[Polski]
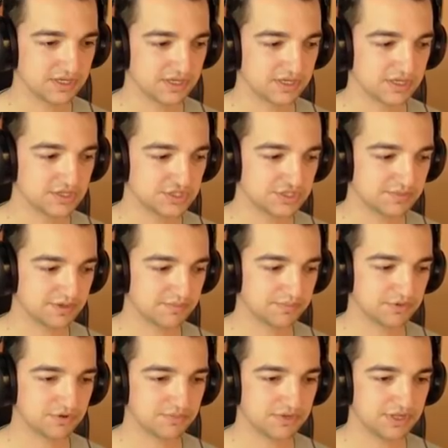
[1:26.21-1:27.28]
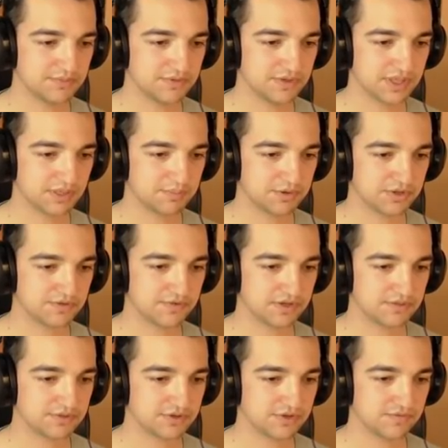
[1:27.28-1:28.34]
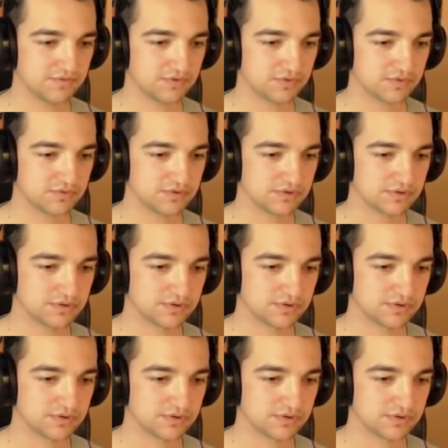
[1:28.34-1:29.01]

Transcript: jeszcze mam problemy z opanowaniem tego wozu.